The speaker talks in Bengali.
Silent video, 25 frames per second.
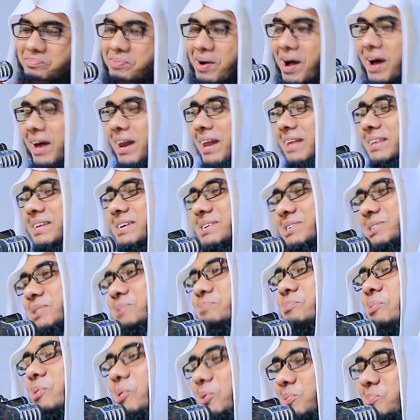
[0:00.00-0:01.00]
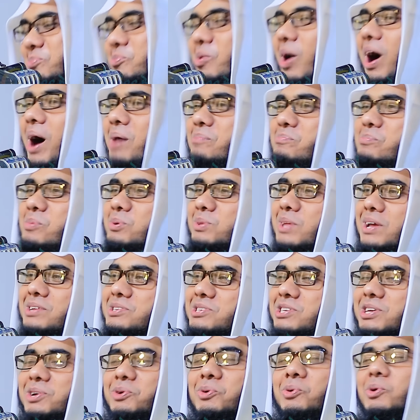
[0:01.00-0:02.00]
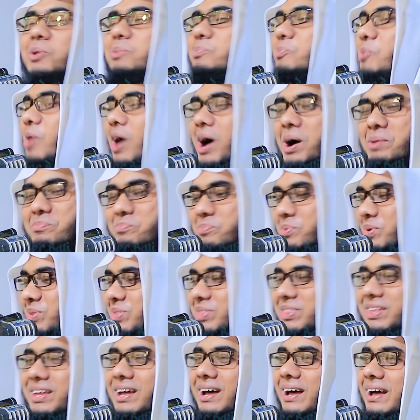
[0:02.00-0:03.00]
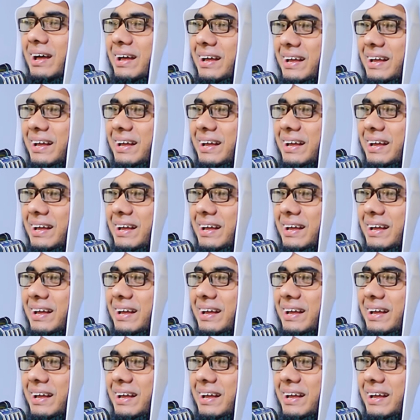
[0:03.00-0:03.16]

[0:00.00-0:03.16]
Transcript: বাংলাদেশে বহুত মোহাম্মদ আছে ওই মোহাম্মদ না